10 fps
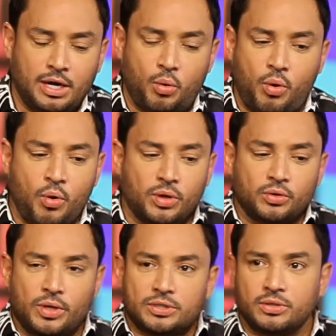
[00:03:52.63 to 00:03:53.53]
Luego
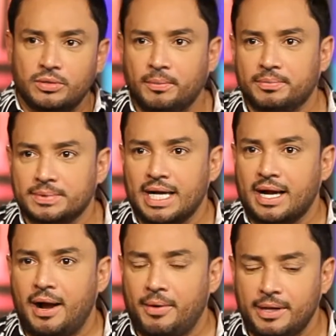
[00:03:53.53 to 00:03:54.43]
cuando eso se
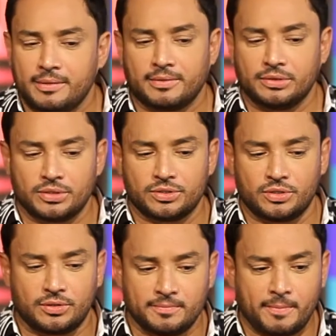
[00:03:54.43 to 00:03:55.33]
acaba, cuando
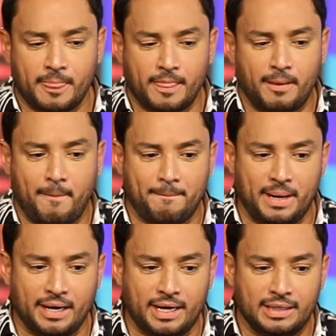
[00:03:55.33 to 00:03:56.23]
eso
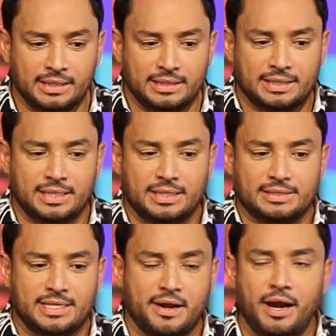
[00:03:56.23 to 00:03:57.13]
para, que
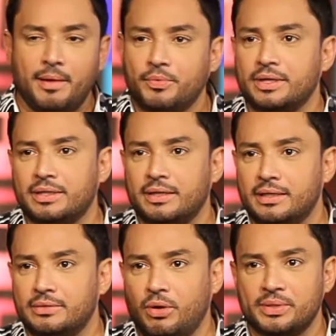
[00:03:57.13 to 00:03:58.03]
cierras la puerta
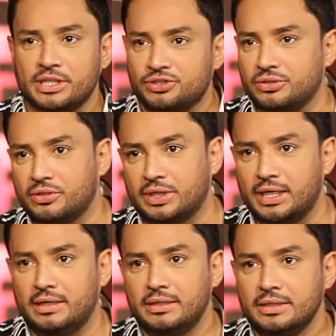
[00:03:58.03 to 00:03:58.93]
de tu habitación de
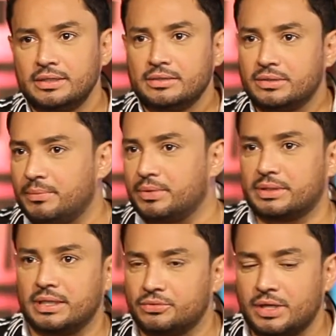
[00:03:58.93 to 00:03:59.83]
hotel o la
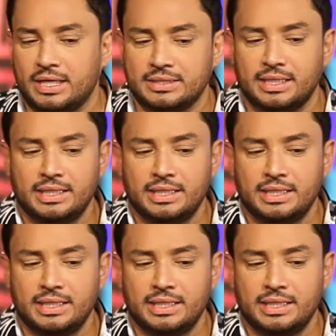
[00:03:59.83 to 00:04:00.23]
puerta de tu casa,